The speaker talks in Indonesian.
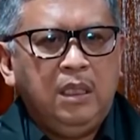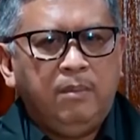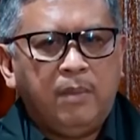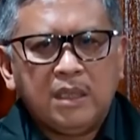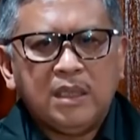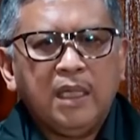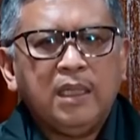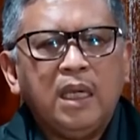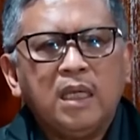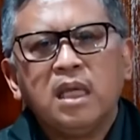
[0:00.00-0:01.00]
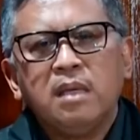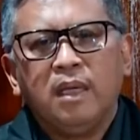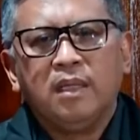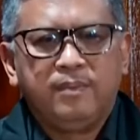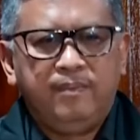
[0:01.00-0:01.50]
alam tak
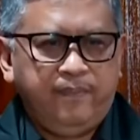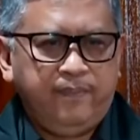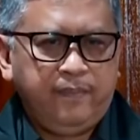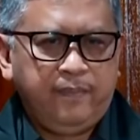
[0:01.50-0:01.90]
merestui